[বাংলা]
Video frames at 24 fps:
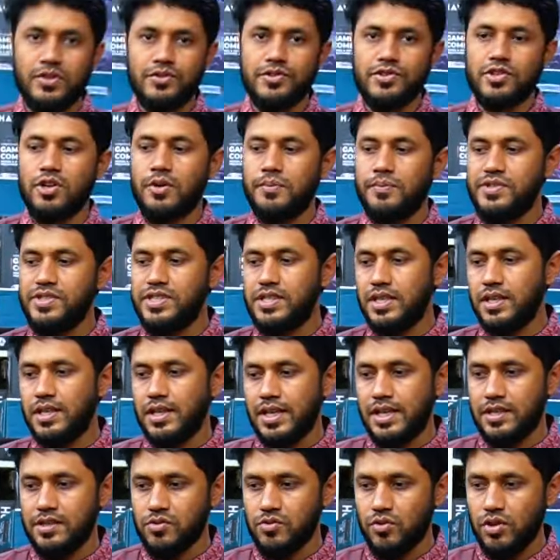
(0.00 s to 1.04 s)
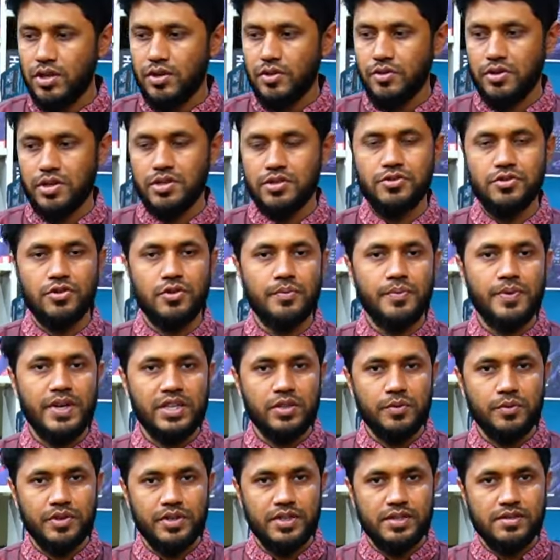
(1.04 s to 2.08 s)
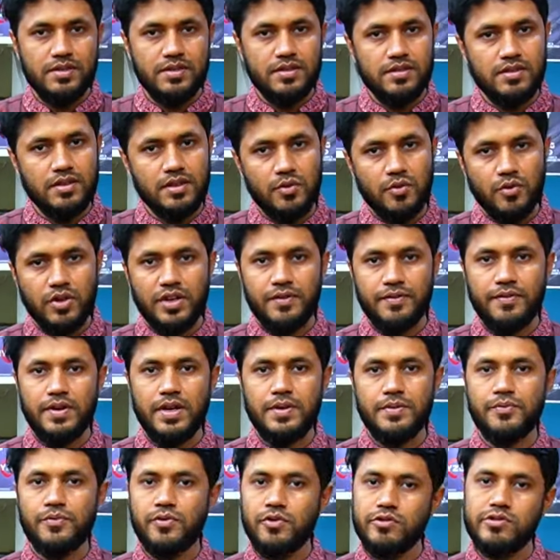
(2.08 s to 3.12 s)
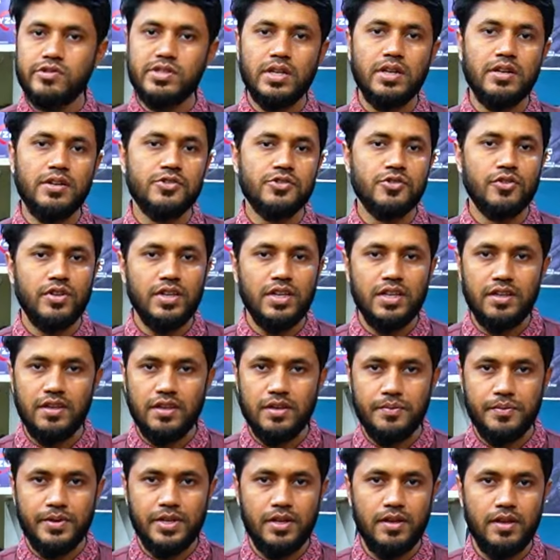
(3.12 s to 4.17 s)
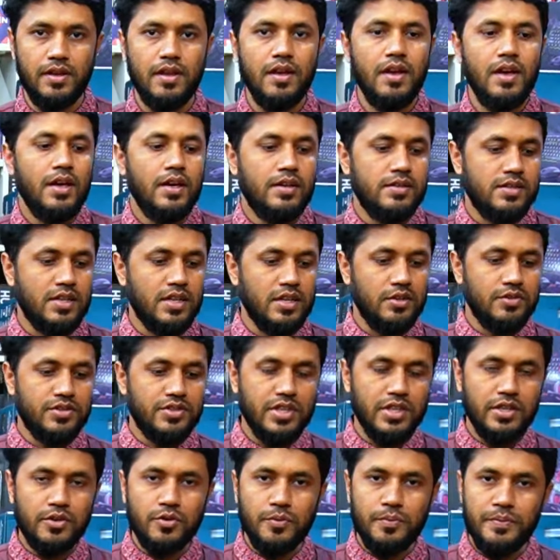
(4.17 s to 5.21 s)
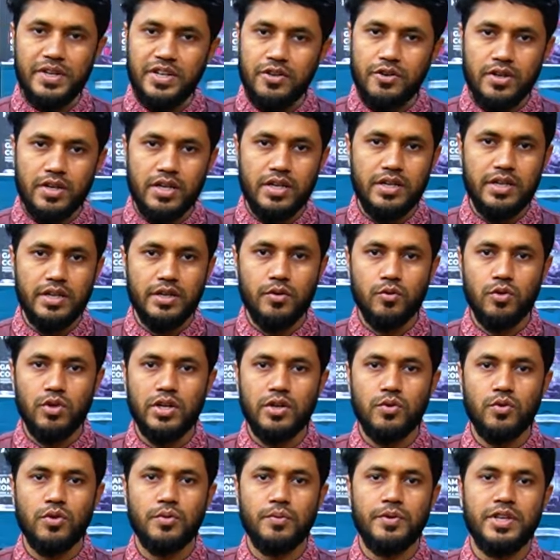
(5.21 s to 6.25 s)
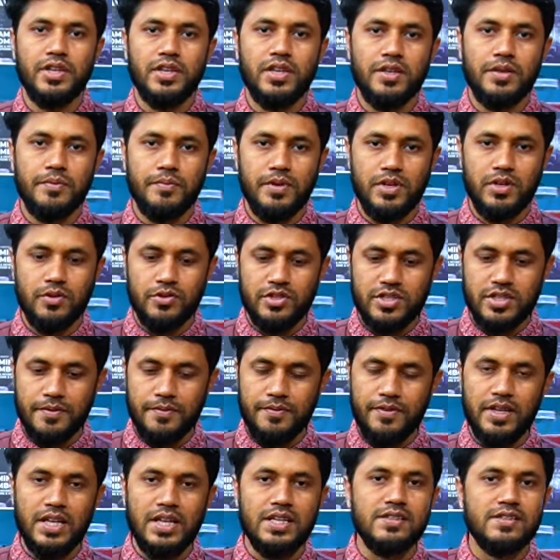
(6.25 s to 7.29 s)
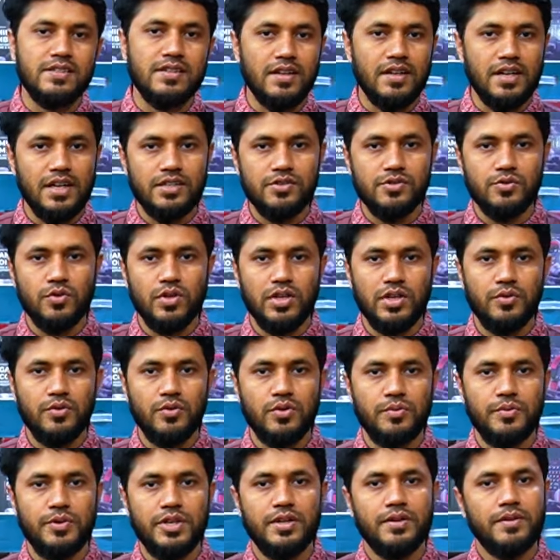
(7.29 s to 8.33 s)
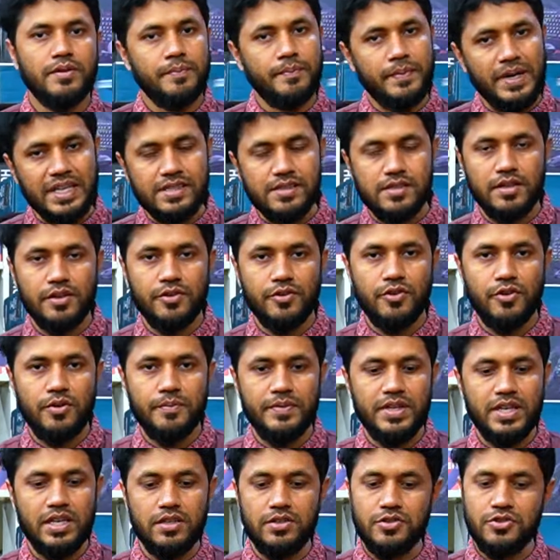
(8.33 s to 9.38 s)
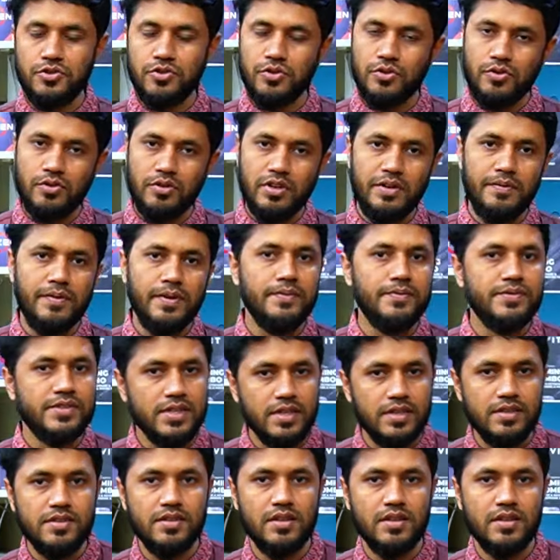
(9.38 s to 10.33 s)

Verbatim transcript: হচ্ছে অফিসিয়াল কাজগুলো করার জন্য প্রাথমিক স্টেজের কোরাই ফাইভ ফোর জেনারেশন দিয়ে নিতে পারেন যারা হচ্ছে একটু ভিডিও এডিটিংগুলো করবেন কিংবা হচ্ছে ফ্রিলান্সিং কাজগুলো করবেন বাজেট কম তাদের জন্য কোরাই ফাইভ সিক্স